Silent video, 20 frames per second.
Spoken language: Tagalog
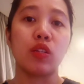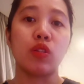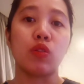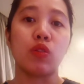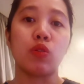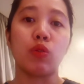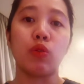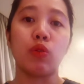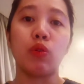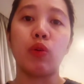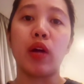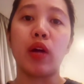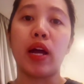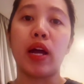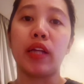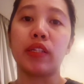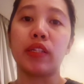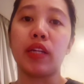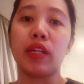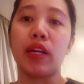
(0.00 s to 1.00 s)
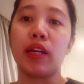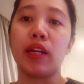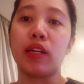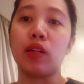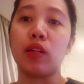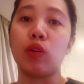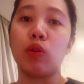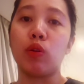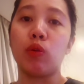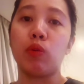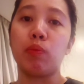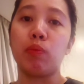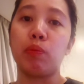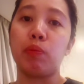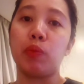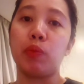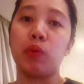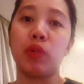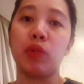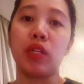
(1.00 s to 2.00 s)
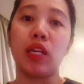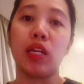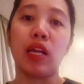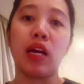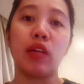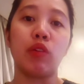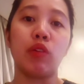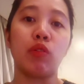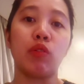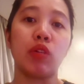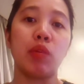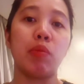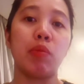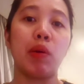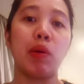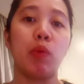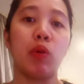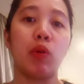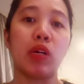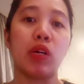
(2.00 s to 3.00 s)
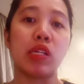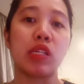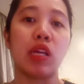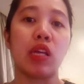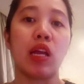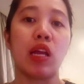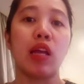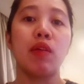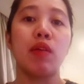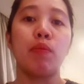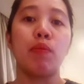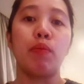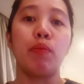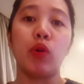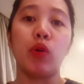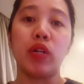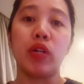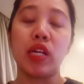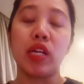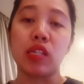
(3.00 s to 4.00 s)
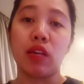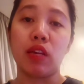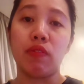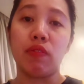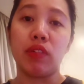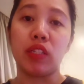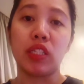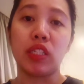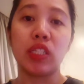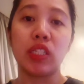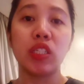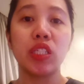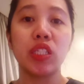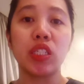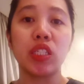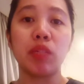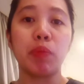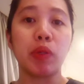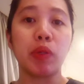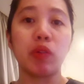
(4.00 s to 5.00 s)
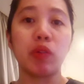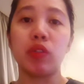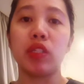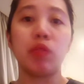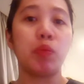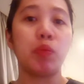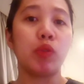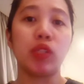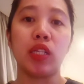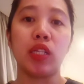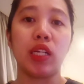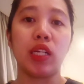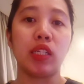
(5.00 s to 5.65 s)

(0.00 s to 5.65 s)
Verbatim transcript: So yung hand carry ko po nila, yung iba po kasi more than 7 kg pero hindi po sila